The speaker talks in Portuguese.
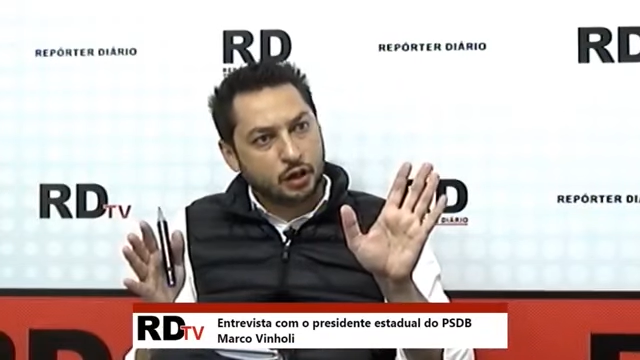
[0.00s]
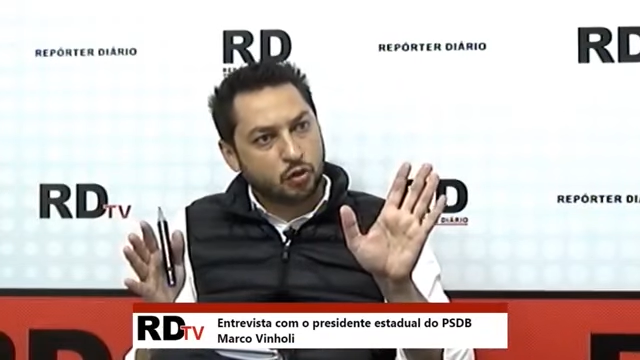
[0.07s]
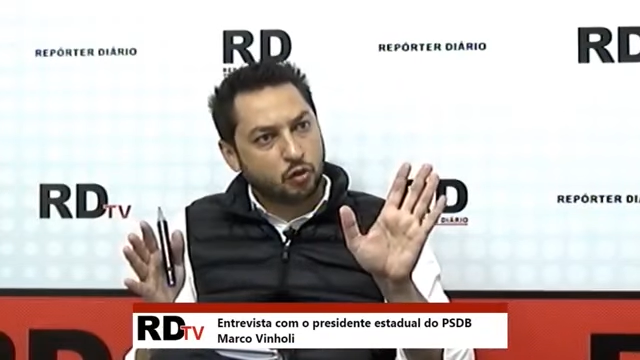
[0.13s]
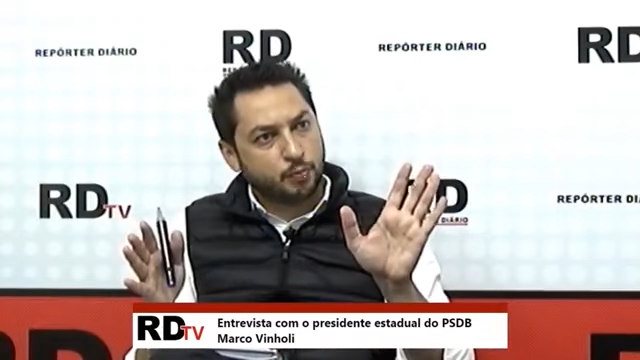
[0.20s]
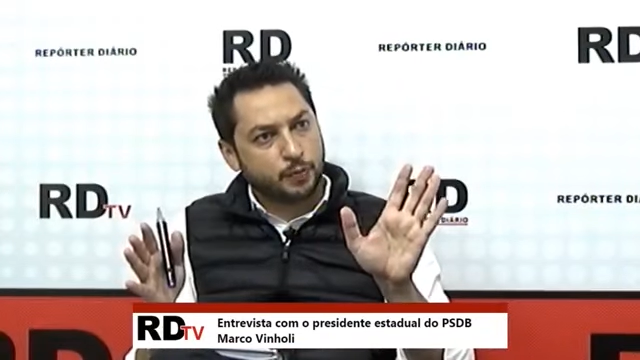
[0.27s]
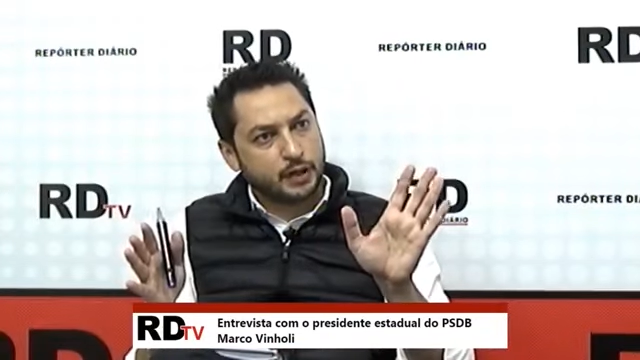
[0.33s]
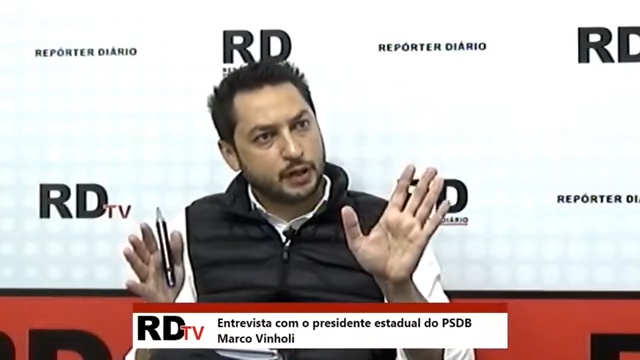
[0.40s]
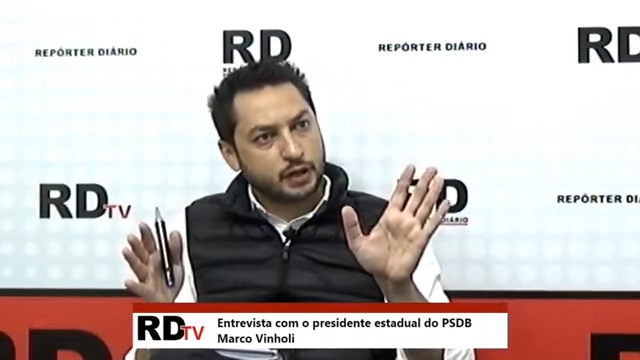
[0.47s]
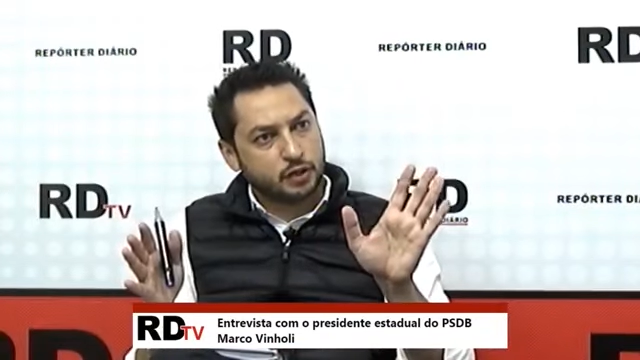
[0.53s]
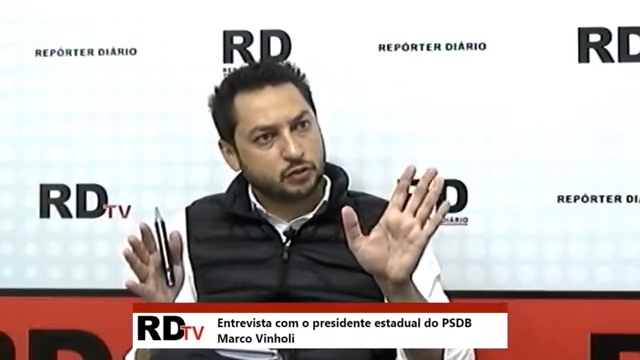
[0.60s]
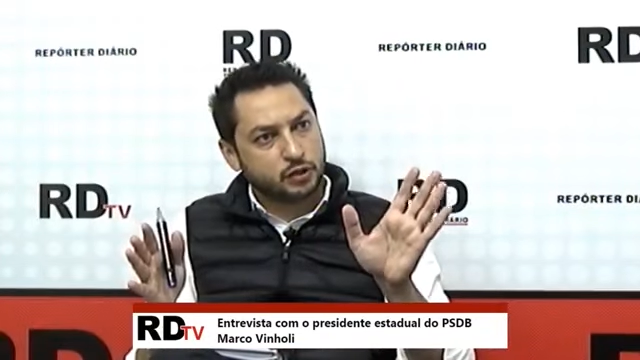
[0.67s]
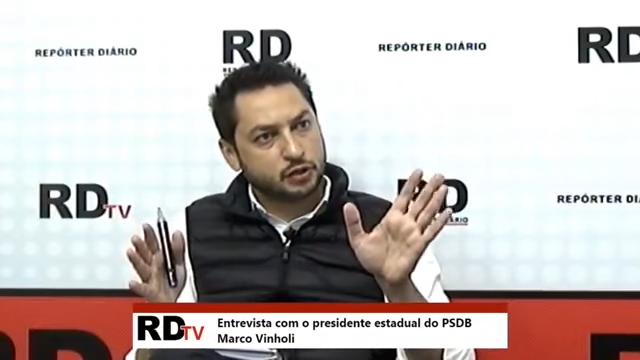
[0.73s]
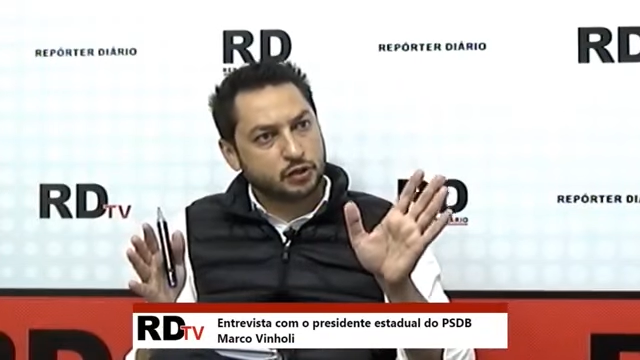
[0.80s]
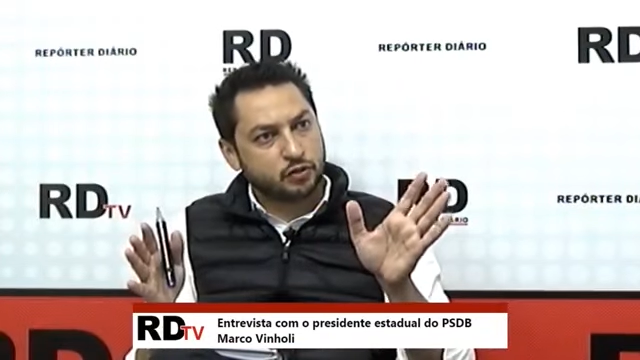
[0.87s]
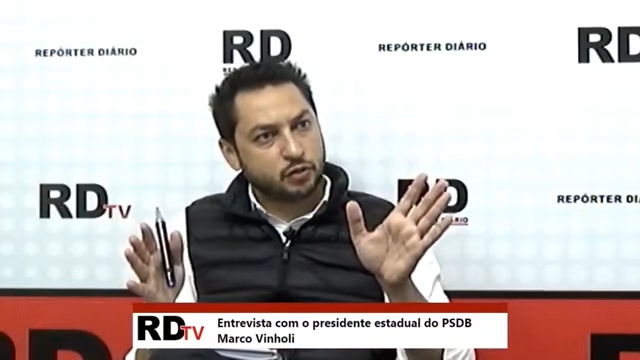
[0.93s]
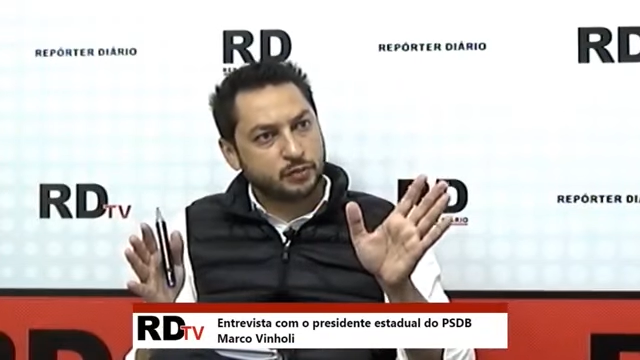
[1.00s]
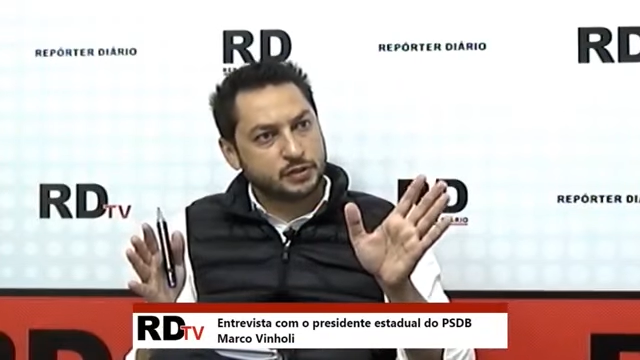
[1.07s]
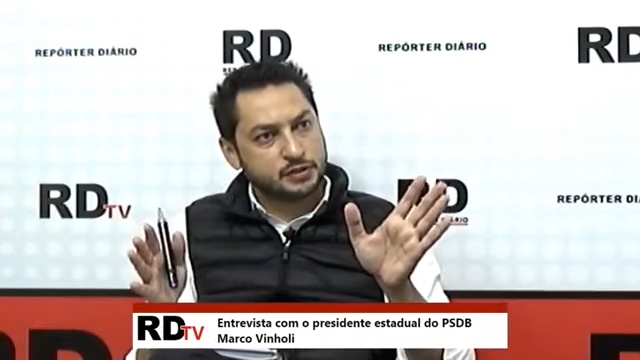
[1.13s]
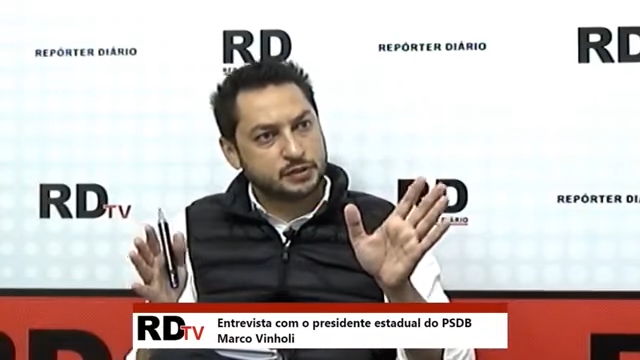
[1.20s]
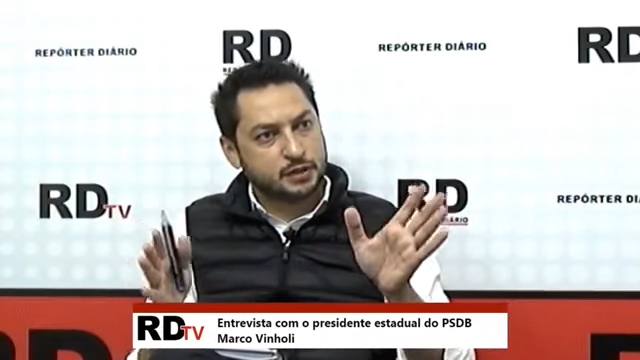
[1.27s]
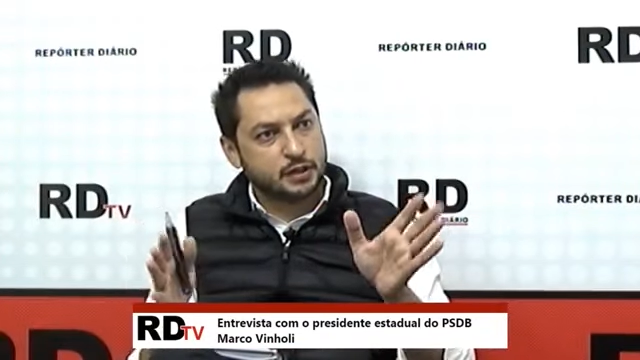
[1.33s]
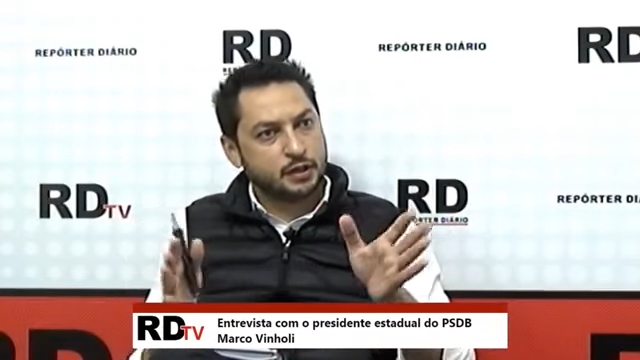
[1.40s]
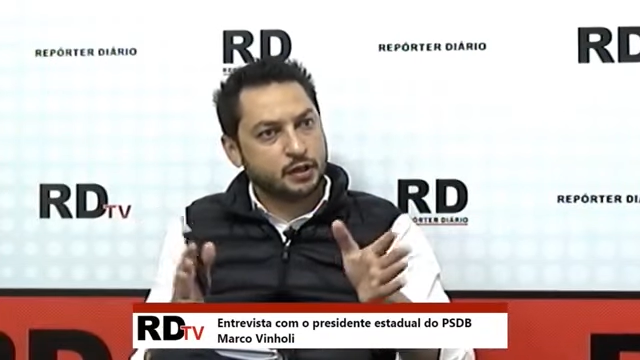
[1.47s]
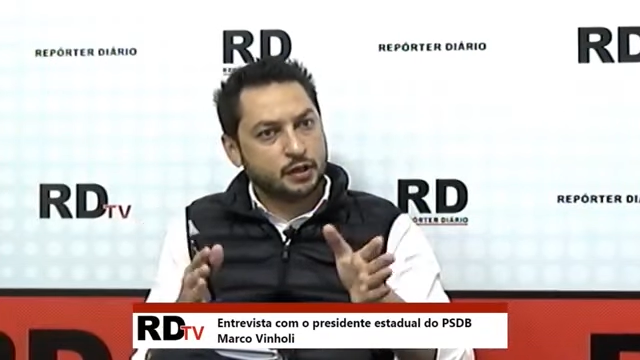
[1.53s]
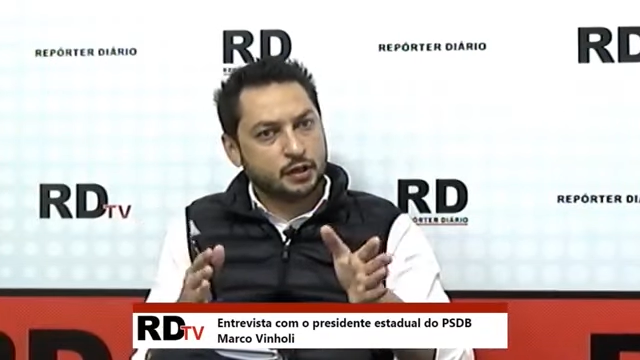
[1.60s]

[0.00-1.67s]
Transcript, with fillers: acompanhando aqui no ABC.